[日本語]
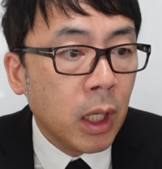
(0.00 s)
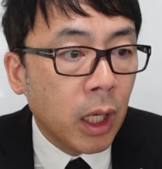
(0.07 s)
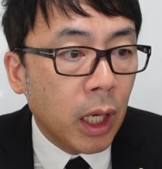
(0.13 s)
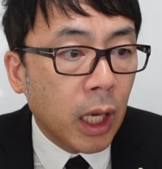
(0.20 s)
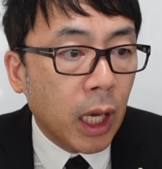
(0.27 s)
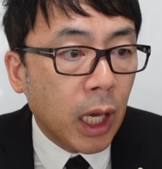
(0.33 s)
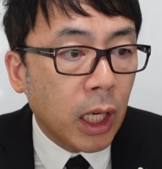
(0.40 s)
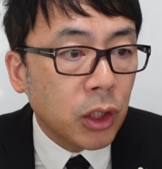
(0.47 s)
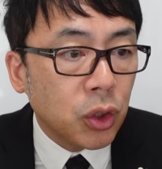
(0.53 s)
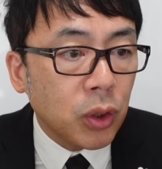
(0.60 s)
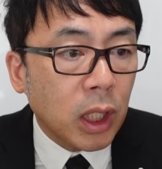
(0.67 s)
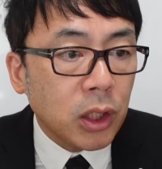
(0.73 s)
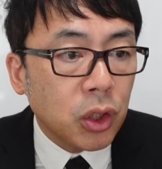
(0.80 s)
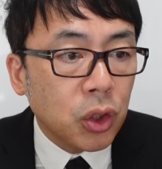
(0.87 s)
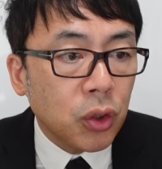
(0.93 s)
えー、
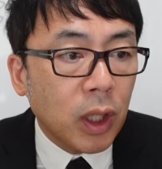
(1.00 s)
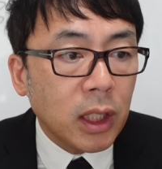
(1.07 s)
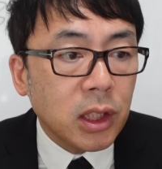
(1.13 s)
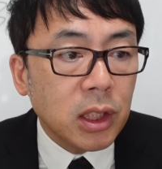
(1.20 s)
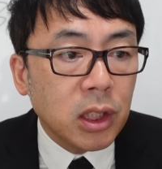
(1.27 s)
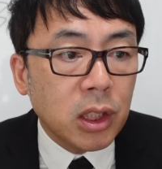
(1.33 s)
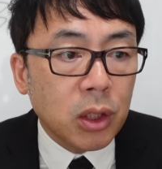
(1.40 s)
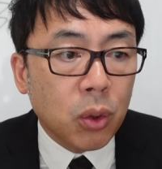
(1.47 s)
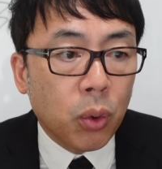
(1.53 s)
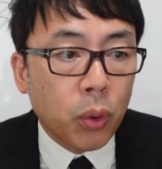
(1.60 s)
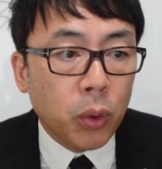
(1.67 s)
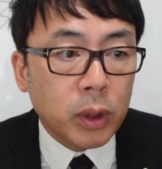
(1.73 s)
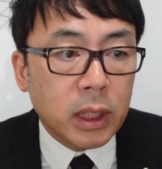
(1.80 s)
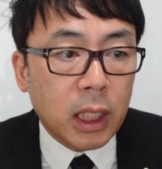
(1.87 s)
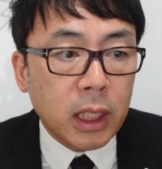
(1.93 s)
10月18日に公
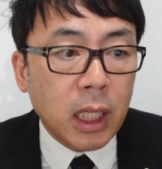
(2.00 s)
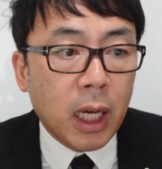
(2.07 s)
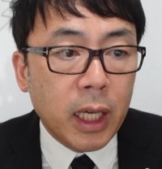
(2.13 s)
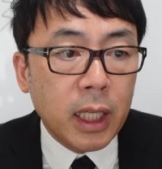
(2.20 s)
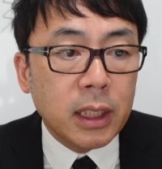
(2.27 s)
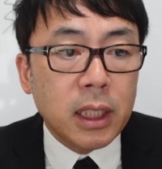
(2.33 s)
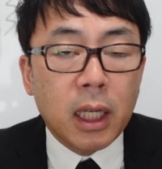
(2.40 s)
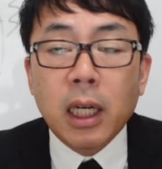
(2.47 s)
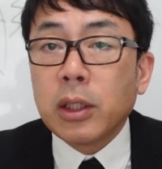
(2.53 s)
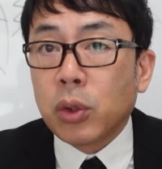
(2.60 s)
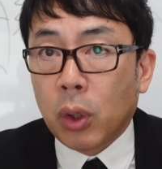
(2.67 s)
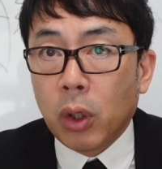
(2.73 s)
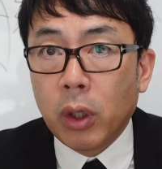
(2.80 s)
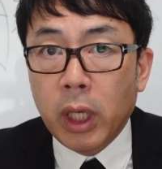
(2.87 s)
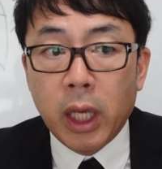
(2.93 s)
表された衛星画
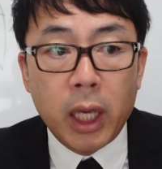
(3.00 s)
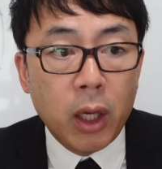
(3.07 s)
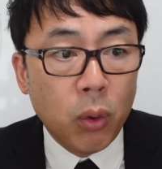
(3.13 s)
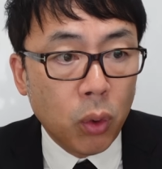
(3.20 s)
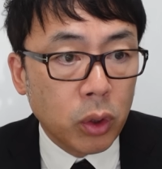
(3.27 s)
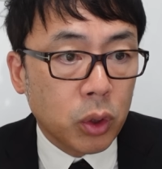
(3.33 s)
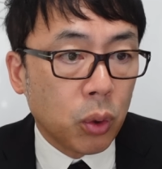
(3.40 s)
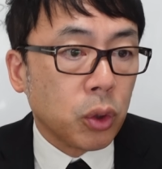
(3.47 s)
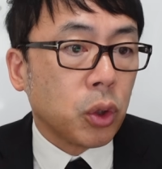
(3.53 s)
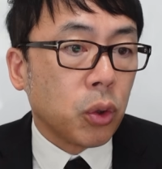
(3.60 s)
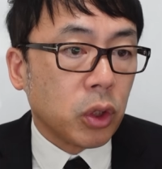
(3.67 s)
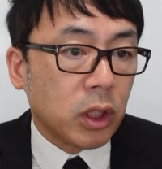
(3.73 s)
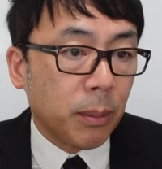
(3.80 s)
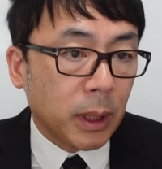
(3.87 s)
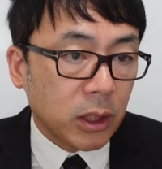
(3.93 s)
像、えー、をソース
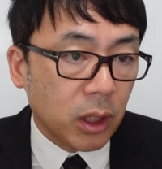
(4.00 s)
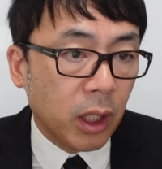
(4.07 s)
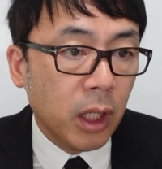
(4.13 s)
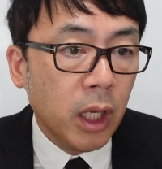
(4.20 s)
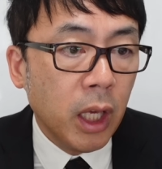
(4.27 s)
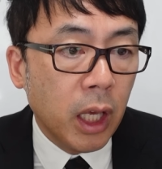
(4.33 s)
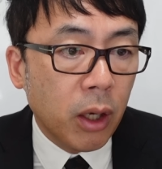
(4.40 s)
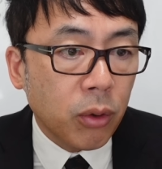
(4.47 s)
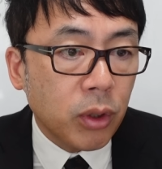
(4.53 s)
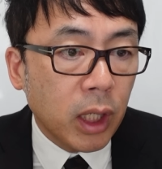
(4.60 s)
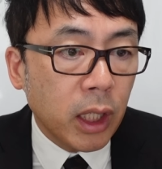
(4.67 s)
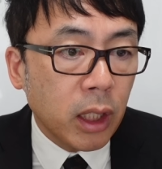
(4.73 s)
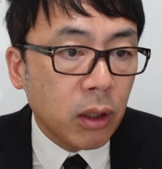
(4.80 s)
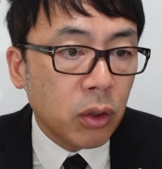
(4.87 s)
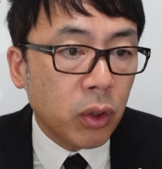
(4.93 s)
としてます。えー、
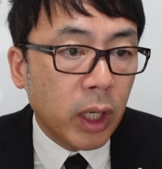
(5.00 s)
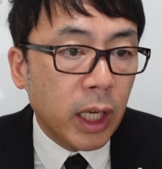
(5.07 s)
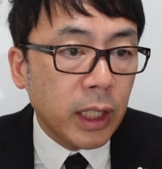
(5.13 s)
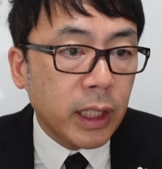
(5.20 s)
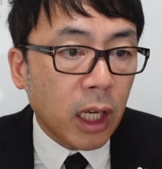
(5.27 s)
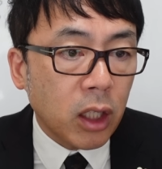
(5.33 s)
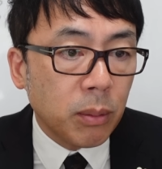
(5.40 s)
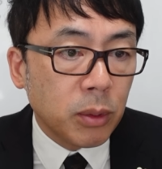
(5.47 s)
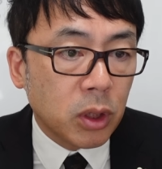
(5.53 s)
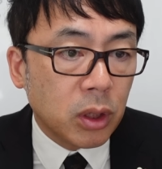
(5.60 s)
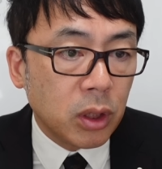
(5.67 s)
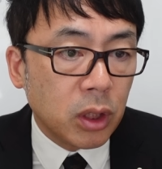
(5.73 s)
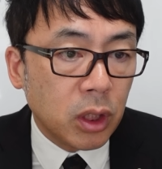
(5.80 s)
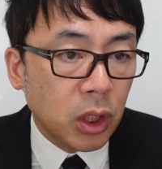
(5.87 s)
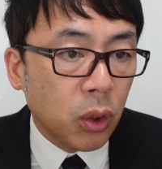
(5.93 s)
ウクライナ軍の
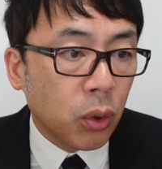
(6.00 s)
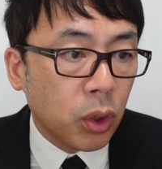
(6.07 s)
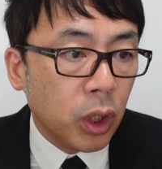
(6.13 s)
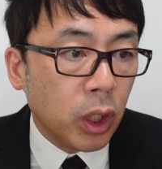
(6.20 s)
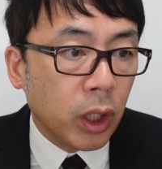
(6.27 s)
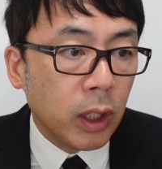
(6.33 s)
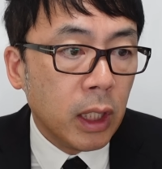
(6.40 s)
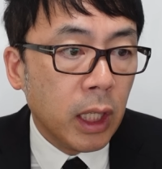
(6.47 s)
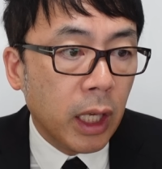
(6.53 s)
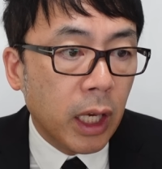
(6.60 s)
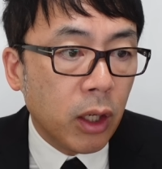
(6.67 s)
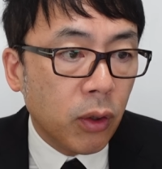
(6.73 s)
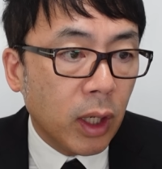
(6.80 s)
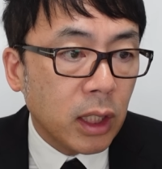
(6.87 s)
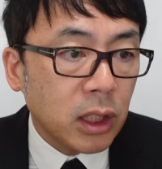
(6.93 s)
エイタクムスによる、
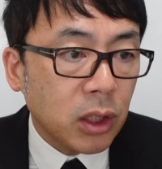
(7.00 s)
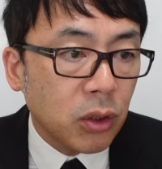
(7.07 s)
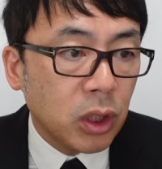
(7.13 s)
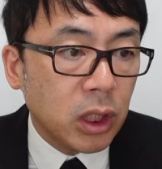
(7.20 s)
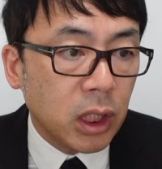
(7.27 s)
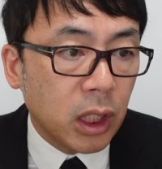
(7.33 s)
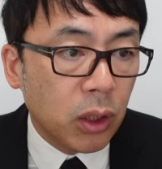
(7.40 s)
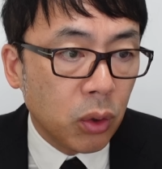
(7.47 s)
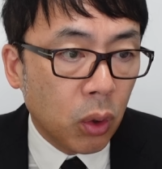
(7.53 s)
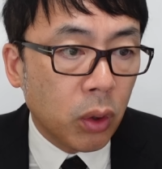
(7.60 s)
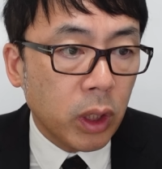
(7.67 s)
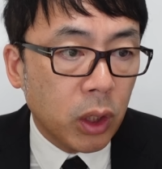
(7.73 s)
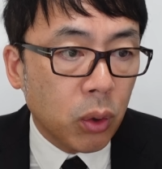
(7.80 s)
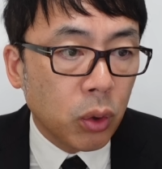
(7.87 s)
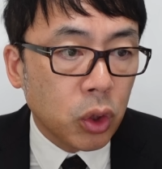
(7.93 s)
えー、ルハンシク市
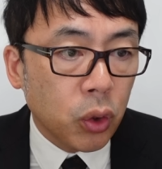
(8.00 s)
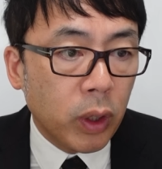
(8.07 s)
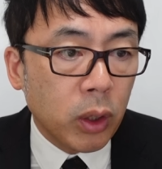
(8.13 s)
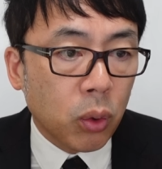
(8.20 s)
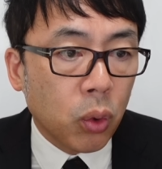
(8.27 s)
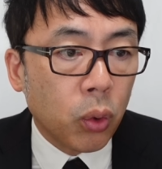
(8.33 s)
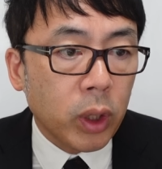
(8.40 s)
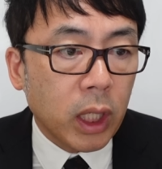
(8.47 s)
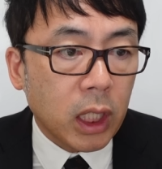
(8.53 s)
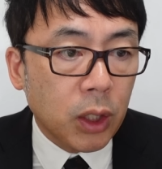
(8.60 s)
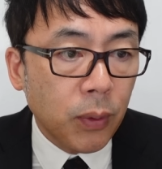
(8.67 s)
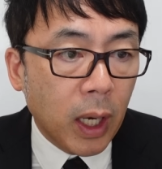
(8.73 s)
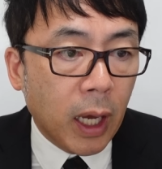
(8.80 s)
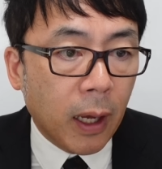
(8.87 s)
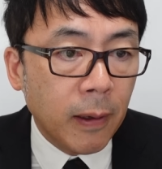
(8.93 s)
の飛行場への攻撃
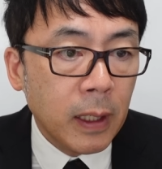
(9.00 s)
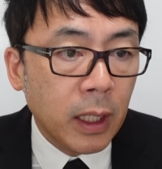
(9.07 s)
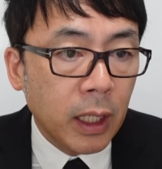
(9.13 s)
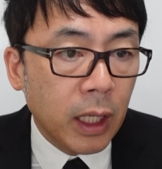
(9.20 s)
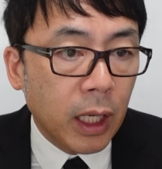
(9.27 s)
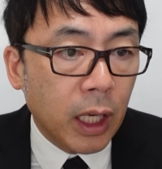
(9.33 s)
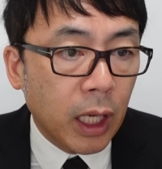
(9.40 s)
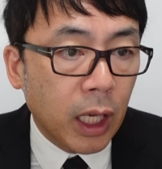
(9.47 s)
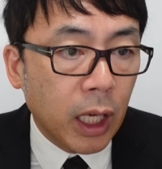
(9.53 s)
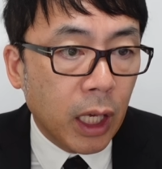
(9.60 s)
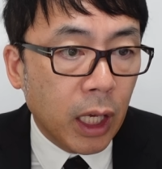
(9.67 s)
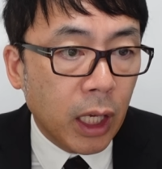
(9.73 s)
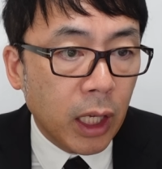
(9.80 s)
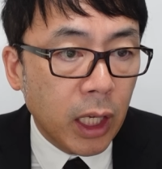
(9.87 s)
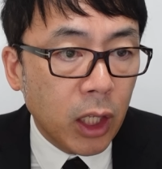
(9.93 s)
は、
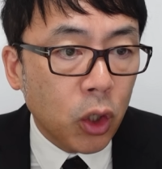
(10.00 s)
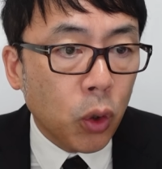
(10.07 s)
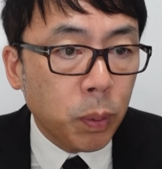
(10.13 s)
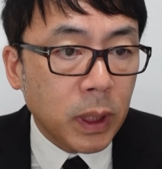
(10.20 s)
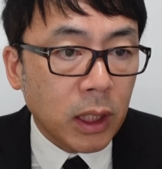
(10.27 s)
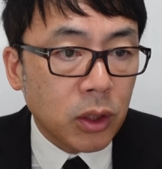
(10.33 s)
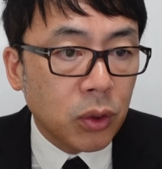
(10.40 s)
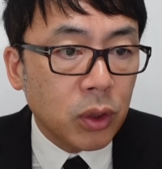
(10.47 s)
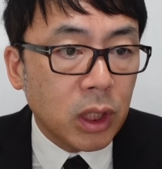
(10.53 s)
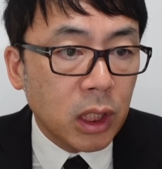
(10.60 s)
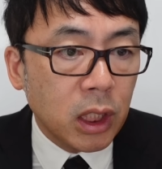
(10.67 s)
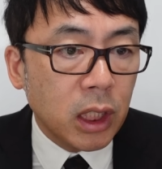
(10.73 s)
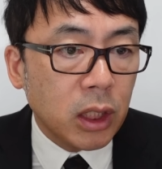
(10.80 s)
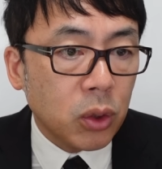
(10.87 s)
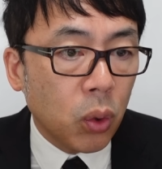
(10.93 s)
えー、ヘリコプター数機
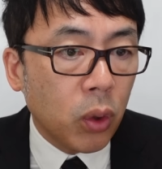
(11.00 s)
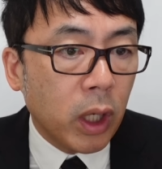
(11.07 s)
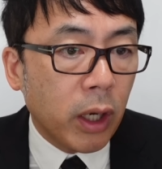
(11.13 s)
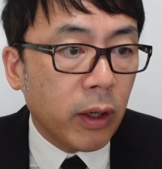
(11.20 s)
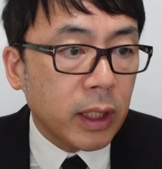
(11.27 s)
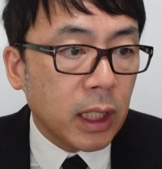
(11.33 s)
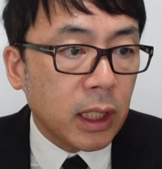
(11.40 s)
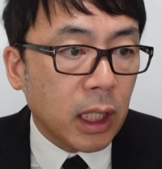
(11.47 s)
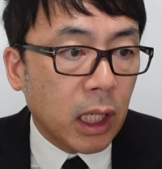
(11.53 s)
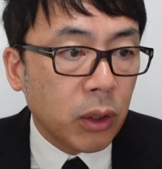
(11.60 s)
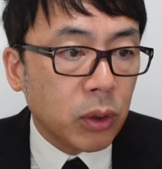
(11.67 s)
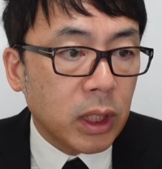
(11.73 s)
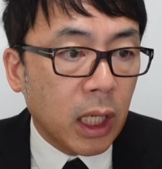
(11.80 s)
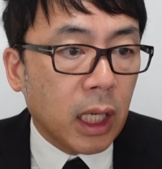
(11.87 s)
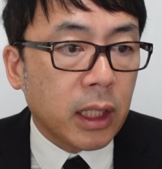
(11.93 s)
に損害を与えた可
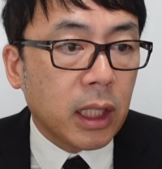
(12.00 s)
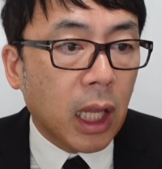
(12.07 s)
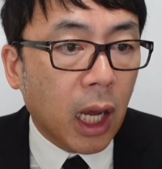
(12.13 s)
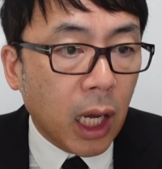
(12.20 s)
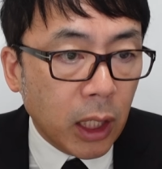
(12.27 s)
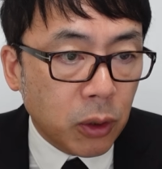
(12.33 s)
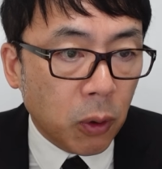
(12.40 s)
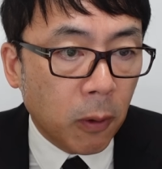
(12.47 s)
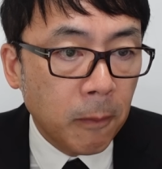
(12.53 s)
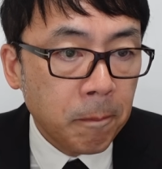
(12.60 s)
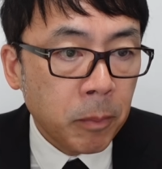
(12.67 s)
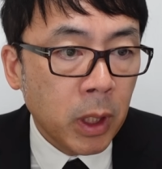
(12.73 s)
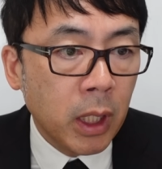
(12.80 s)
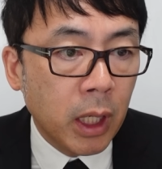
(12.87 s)
能性が高いと。